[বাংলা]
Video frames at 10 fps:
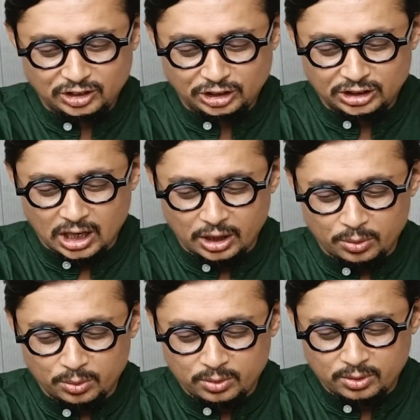
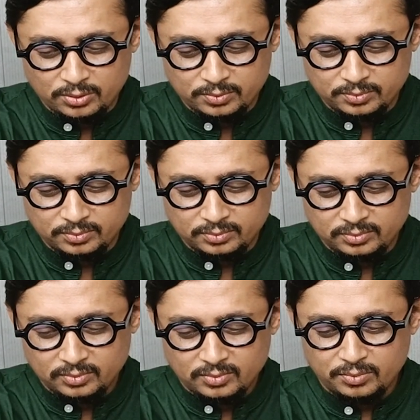শাহরুখ
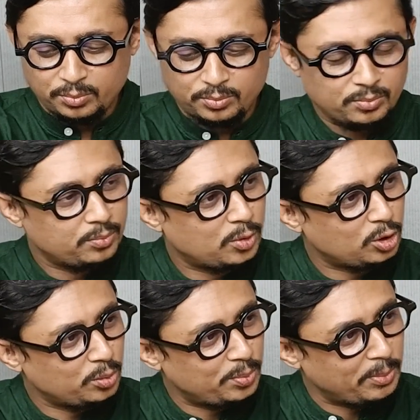প্রথম
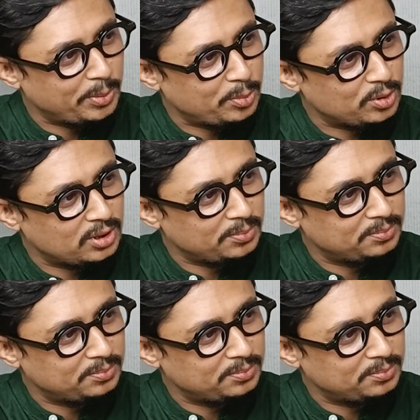প্রেমের প্রস্তাব